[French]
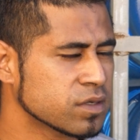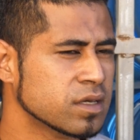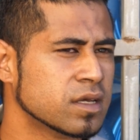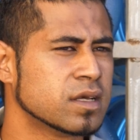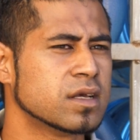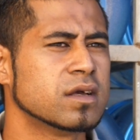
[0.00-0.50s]
Hein.
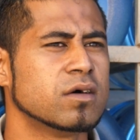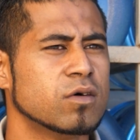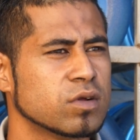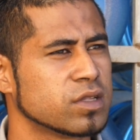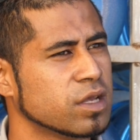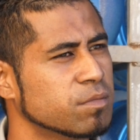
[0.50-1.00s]

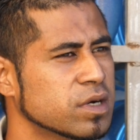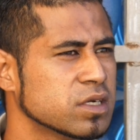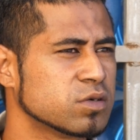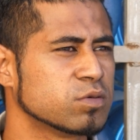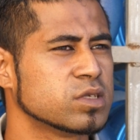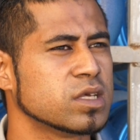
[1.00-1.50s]
On
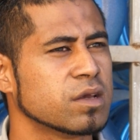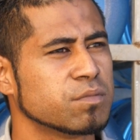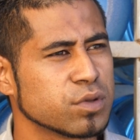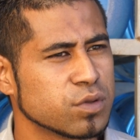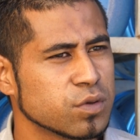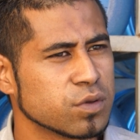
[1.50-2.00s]
démarche aussi un
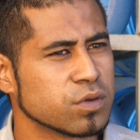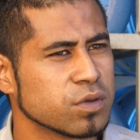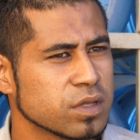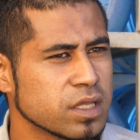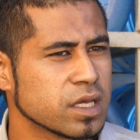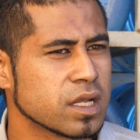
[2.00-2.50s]
peu
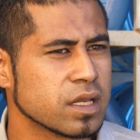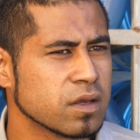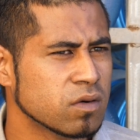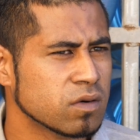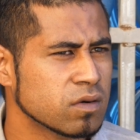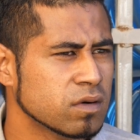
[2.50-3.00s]
des
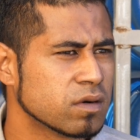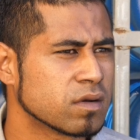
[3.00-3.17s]
clients.